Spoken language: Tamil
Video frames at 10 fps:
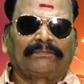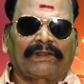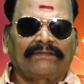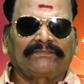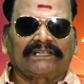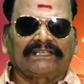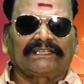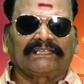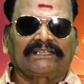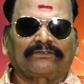பிராமண
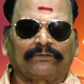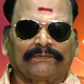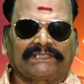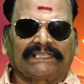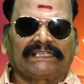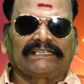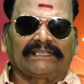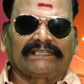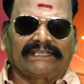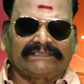குடும்பத்தை
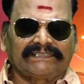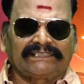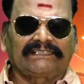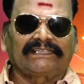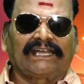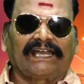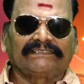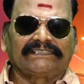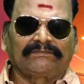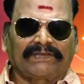அந்த ஐயர்
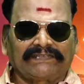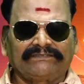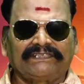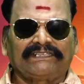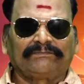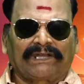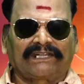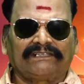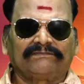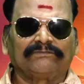ஐயர் மனைவி
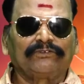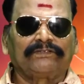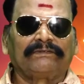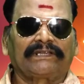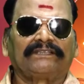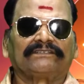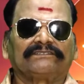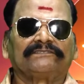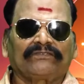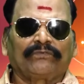மகள் மூன்று
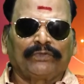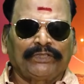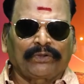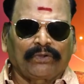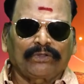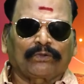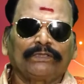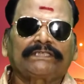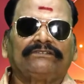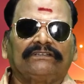பேரையும் உயிரோடு
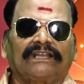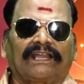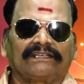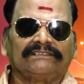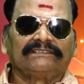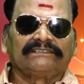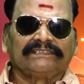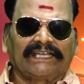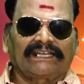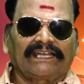கொளுத்தி விடுகிறார்கள்
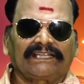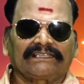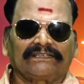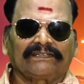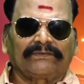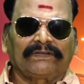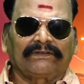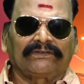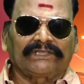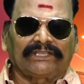ஏன்னா அந்த
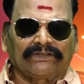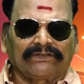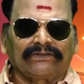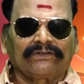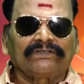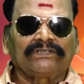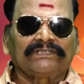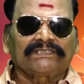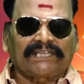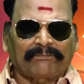ஏதோ
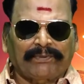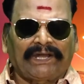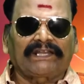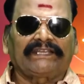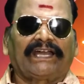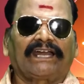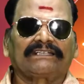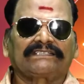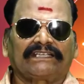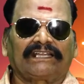தப்பான
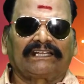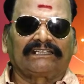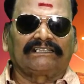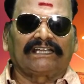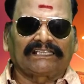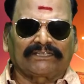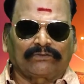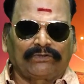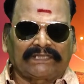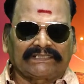யாகம் செய்கிறாரு அந்த
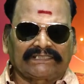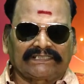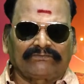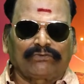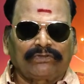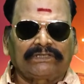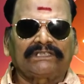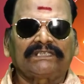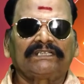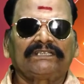குழு அந்த ஊருக்கு